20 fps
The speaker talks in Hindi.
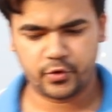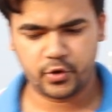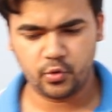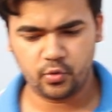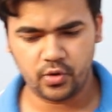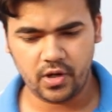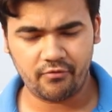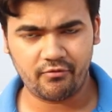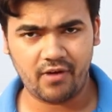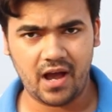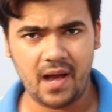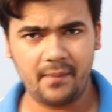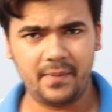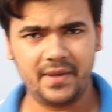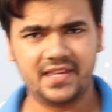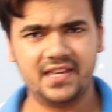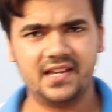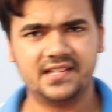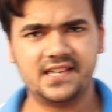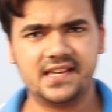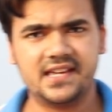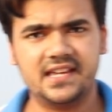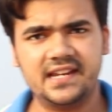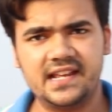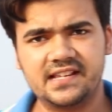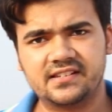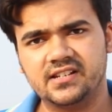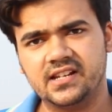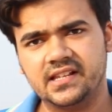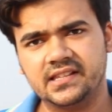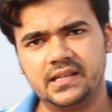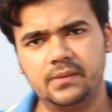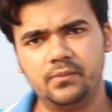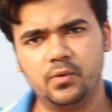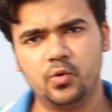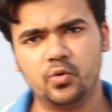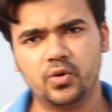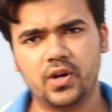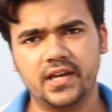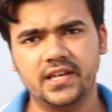क्यों ना वहाँ पे किया जाए कि नेशनल एंथम
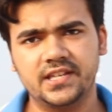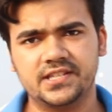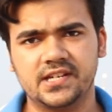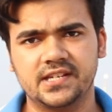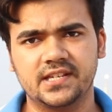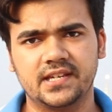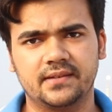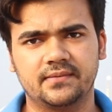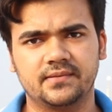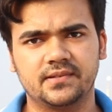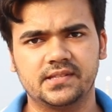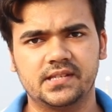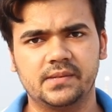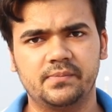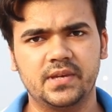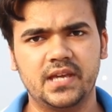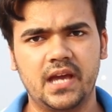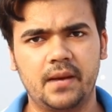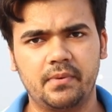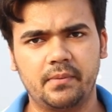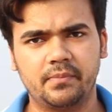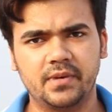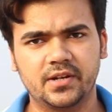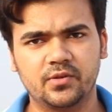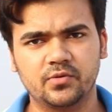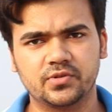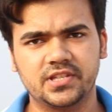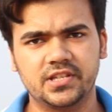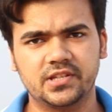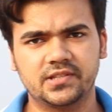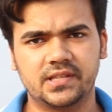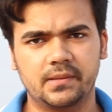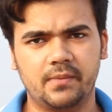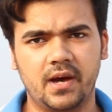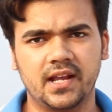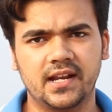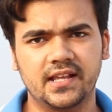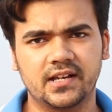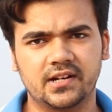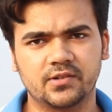होना ही चाहिए जब भी आप अपनी कुर्सी
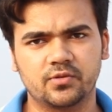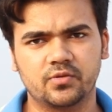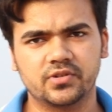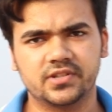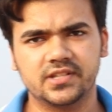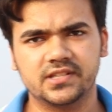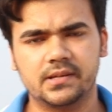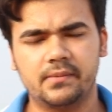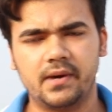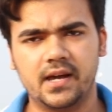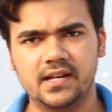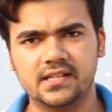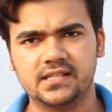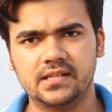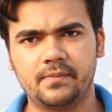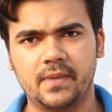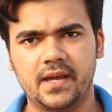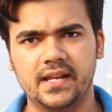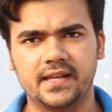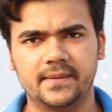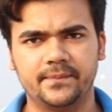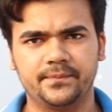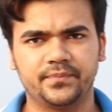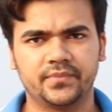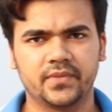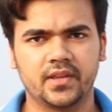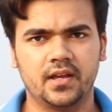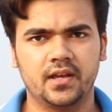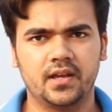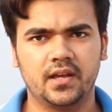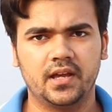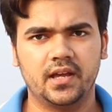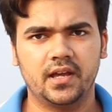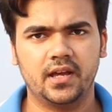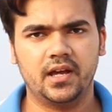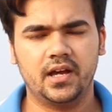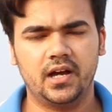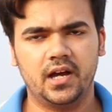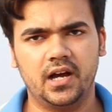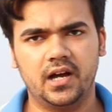संभालें कुर्सी संभालने से पहले
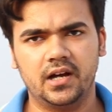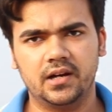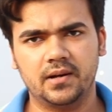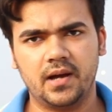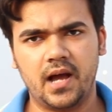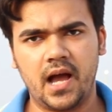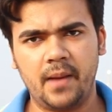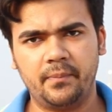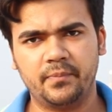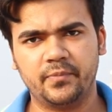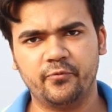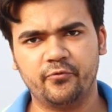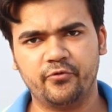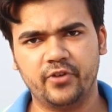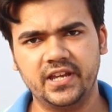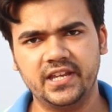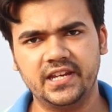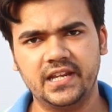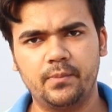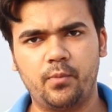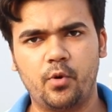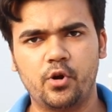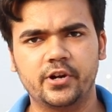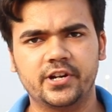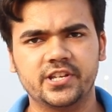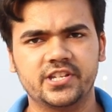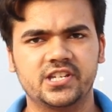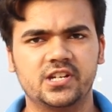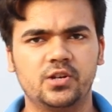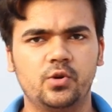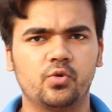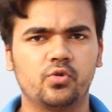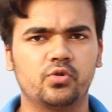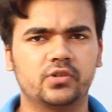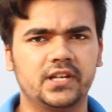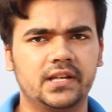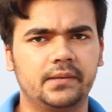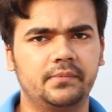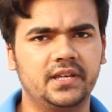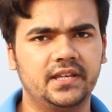आप वहीं नहीं पॉलिटिशियन लोगों
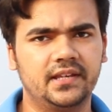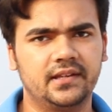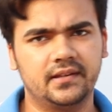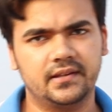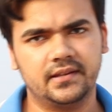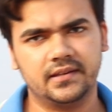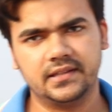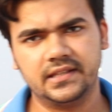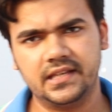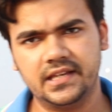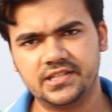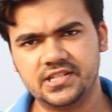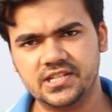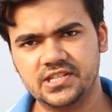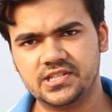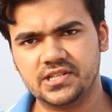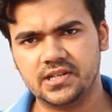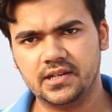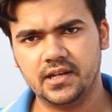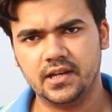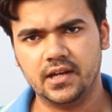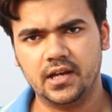के लिए भी ये चीज़